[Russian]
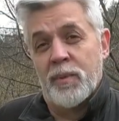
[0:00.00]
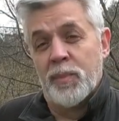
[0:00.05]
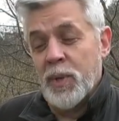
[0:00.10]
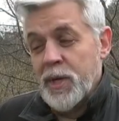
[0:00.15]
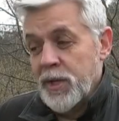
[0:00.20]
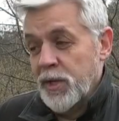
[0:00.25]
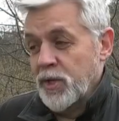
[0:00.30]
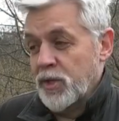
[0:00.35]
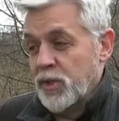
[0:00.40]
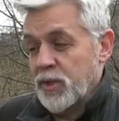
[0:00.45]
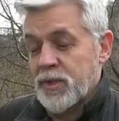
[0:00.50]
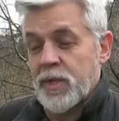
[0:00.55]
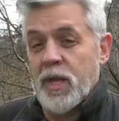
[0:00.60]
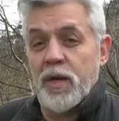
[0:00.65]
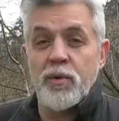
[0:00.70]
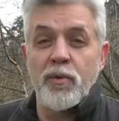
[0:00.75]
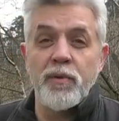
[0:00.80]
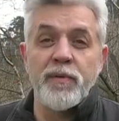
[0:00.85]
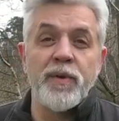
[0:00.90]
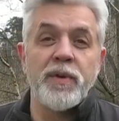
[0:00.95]
Берегите
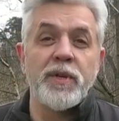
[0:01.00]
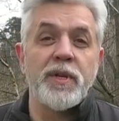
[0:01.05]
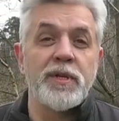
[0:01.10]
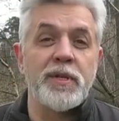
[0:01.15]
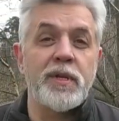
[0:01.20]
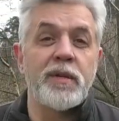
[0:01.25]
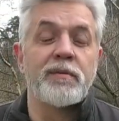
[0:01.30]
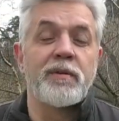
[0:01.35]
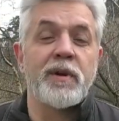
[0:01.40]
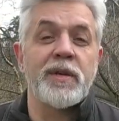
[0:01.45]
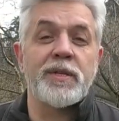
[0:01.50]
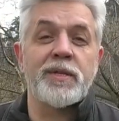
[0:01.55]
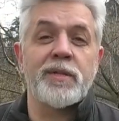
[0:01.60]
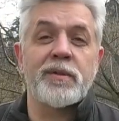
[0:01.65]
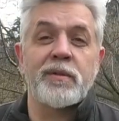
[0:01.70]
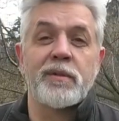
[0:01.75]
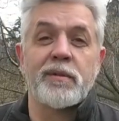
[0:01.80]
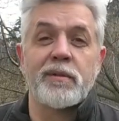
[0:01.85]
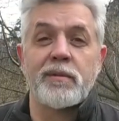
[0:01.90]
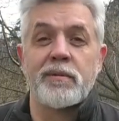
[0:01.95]
здоровье, если
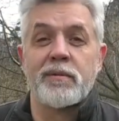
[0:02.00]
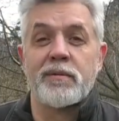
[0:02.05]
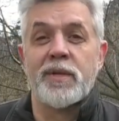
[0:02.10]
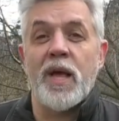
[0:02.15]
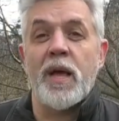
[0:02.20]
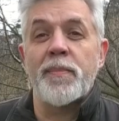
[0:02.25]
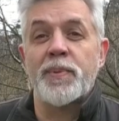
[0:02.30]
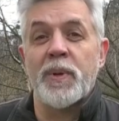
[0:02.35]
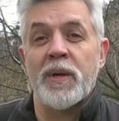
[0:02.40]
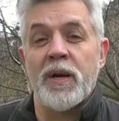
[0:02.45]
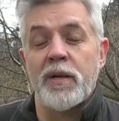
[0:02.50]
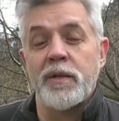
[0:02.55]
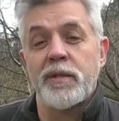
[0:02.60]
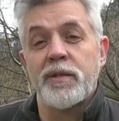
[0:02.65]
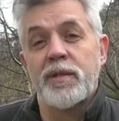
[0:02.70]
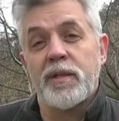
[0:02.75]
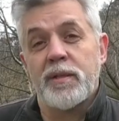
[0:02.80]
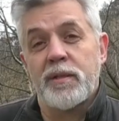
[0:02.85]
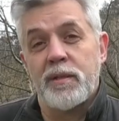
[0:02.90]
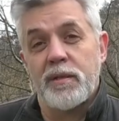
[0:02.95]
вас э, заперли
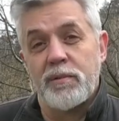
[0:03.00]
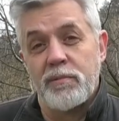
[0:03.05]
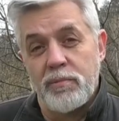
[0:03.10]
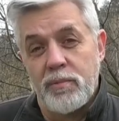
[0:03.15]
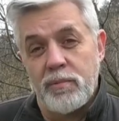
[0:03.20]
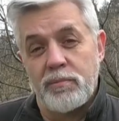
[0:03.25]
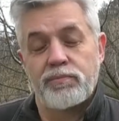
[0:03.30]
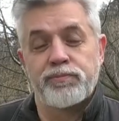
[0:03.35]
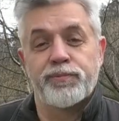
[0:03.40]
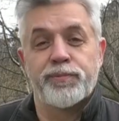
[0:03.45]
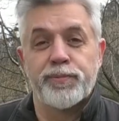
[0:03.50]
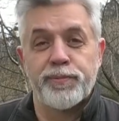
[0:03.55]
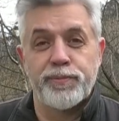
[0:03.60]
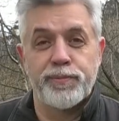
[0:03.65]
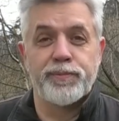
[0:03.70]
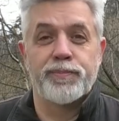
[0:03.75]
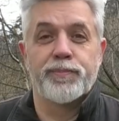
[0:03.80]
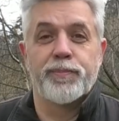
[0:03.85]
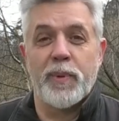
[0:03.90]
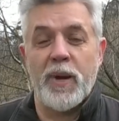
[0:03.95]
где-то, ну,
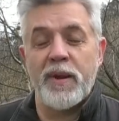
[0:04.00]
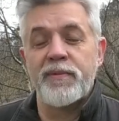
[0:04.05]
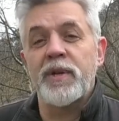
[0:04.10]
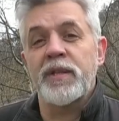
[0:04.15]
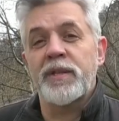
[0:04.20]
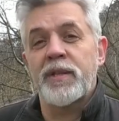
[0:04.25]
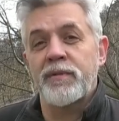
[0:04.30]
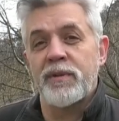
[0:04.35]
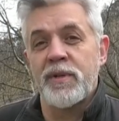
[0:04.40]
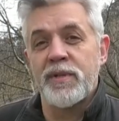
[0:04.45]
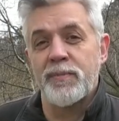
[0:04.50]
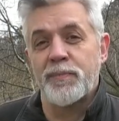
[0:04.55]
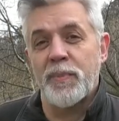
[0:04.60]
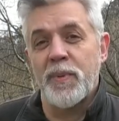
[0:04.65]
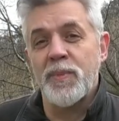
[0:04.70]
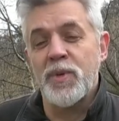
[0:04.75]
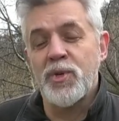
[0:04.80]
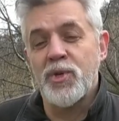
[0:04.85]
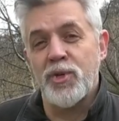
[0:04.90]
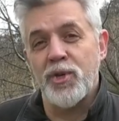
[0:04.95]
проветривайте
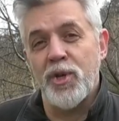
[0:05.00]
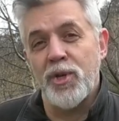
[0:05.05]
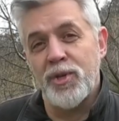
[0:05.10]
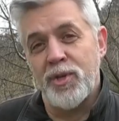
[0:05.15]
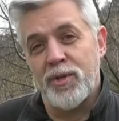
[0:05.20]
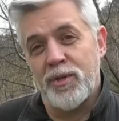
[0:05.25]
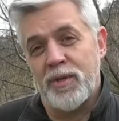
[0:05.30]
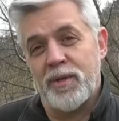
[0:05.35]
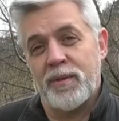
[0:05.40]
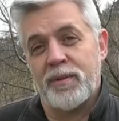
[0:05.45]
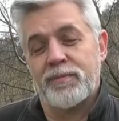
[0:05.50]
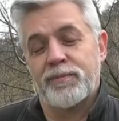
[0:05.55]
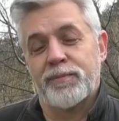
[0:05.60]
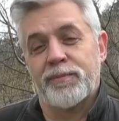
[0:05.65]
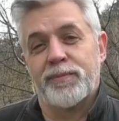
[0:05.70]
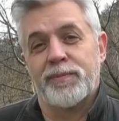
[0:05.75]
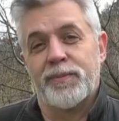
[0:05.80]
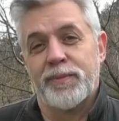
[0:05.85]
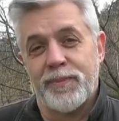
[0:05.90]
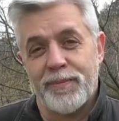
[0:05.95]
помещение,
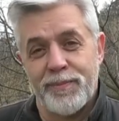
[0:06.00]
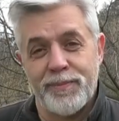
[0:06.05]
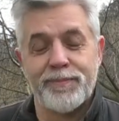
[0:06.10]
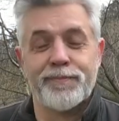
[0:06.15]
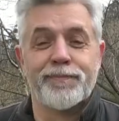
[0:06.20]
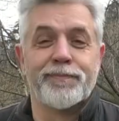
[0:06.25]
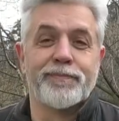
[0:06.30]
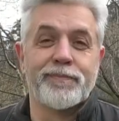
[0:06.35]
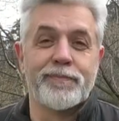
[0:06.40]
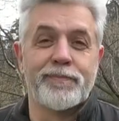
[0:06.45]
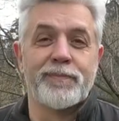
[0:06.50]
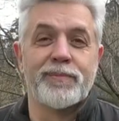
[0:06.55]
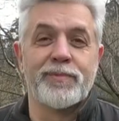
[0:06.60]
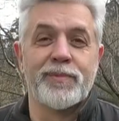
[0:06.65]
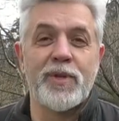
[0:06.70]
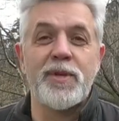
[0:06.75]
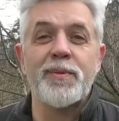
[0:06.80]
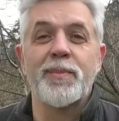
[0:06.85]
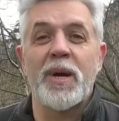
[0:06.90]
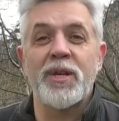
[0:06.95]

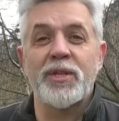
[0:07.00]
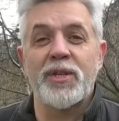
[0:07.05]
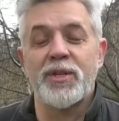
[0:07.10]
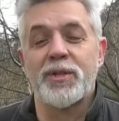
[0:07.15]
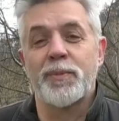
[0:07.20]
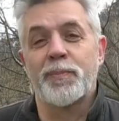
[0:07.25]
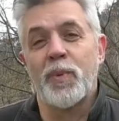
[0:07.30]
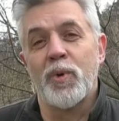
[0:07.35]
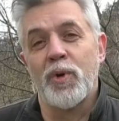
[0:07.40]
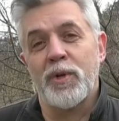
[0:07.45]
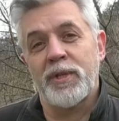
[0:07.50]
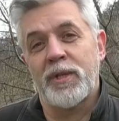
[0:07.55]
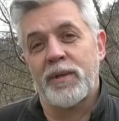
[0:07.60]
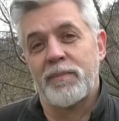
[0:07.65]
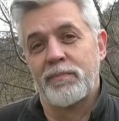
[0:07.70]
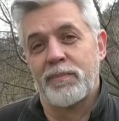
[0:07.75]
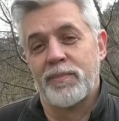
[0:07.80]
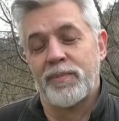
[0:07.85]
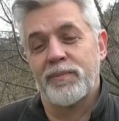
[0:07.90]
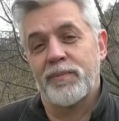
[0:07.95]
занимайтесь
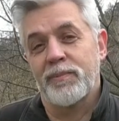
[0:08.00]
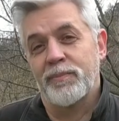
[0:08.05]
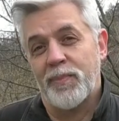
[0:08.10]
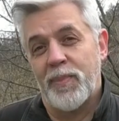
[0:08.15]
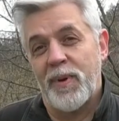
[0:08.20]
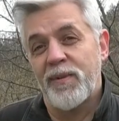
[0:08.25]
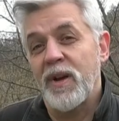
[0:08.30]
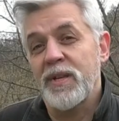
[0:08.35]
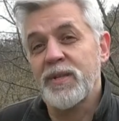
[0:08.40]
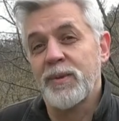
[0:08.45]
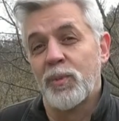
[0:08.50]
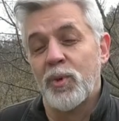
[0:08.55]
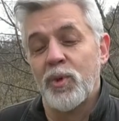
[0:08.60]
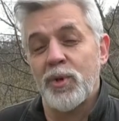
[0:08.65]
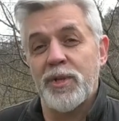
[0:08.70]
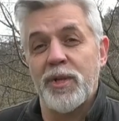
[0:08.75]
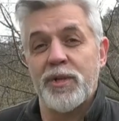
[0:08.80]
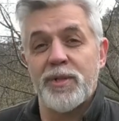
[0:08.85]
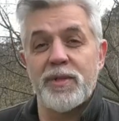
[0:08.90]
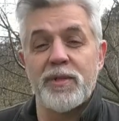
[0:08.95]
спортом по
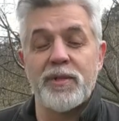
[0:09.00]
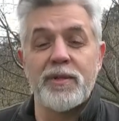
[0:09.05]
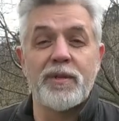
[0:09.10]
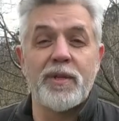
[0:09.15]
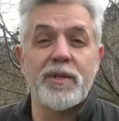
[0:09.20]
возможности.